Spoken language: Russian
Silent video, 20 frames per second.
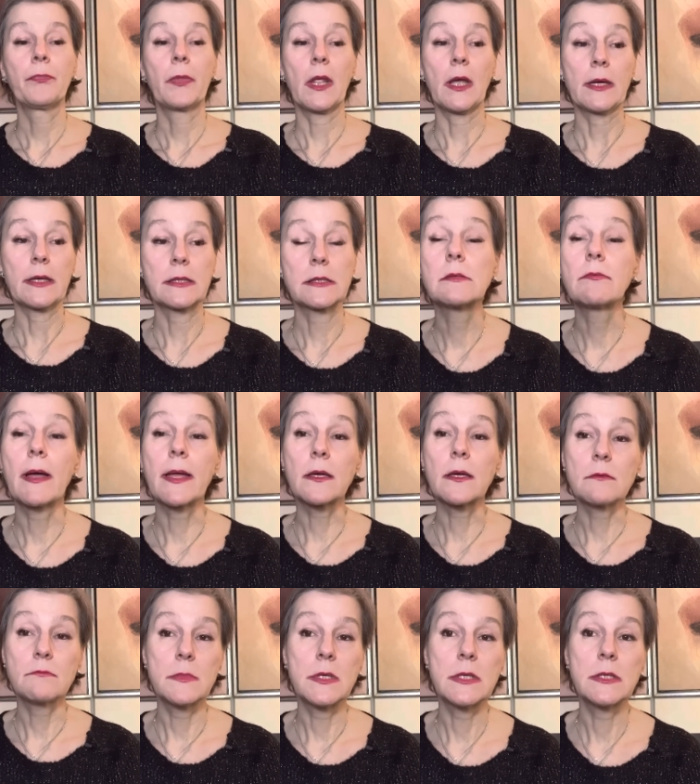э,
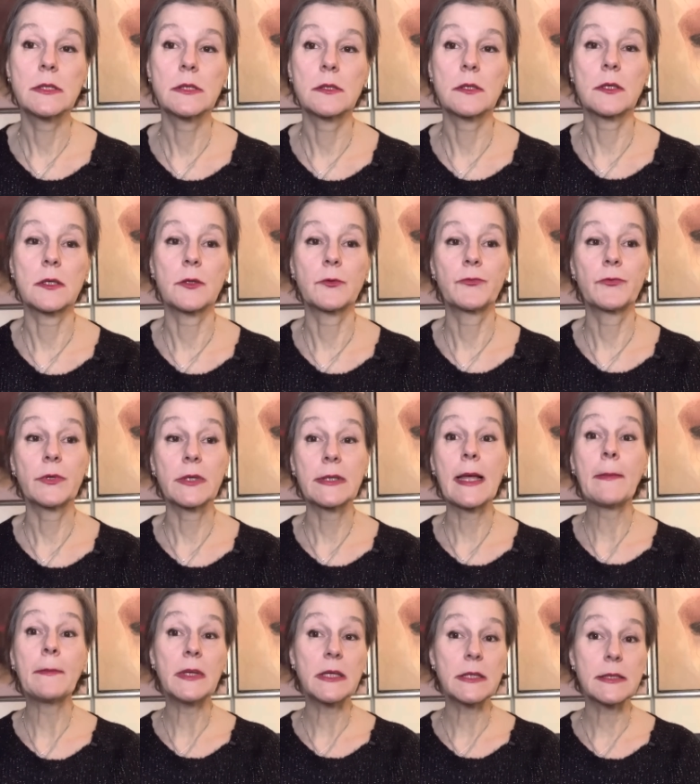своих министров
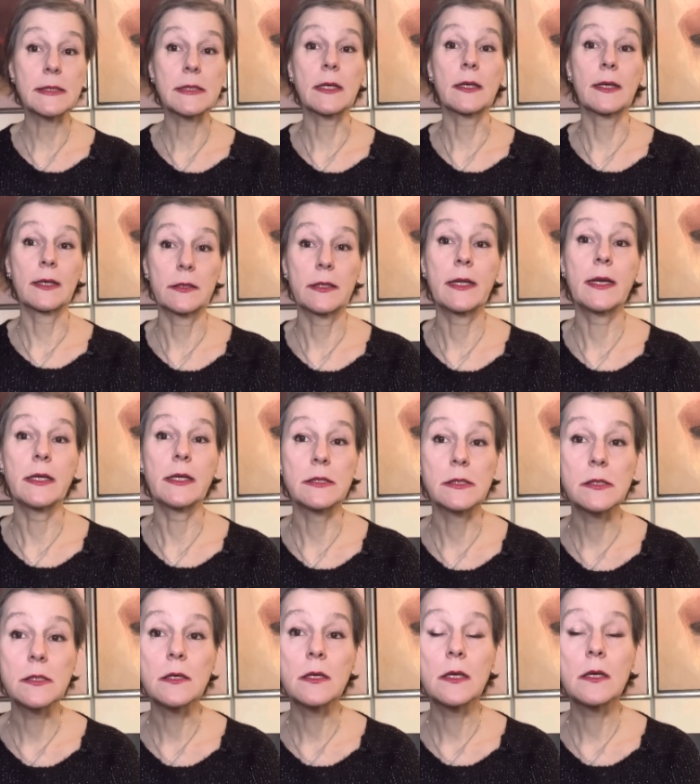добиться
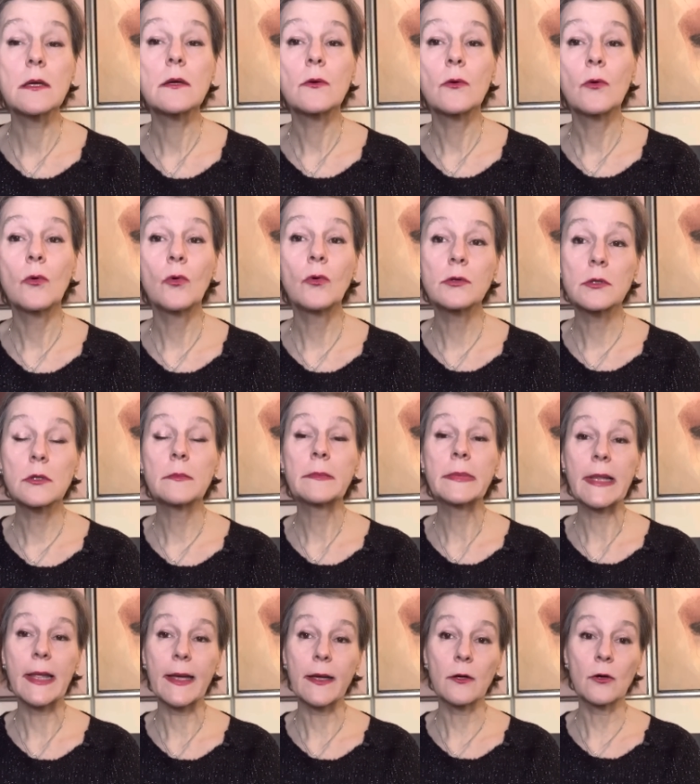конкретики от
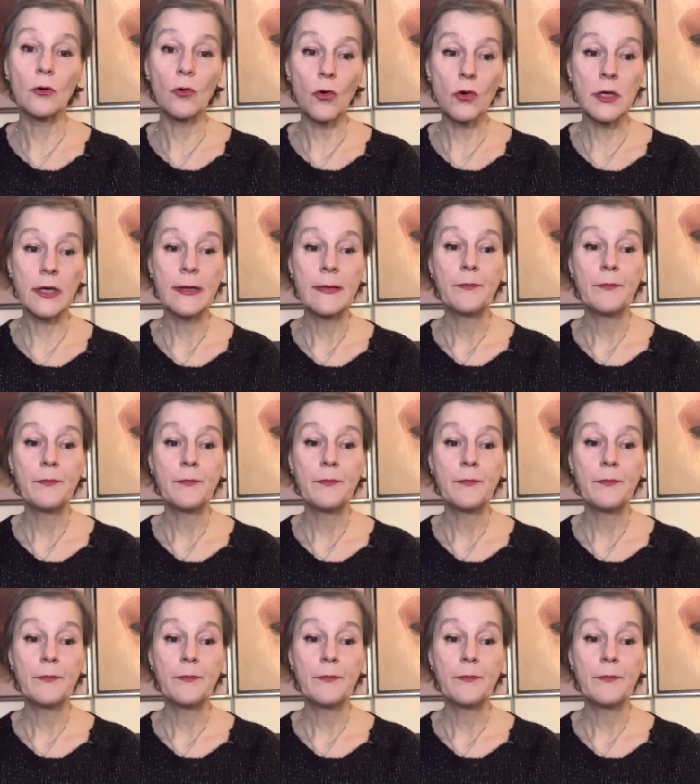BlackRock.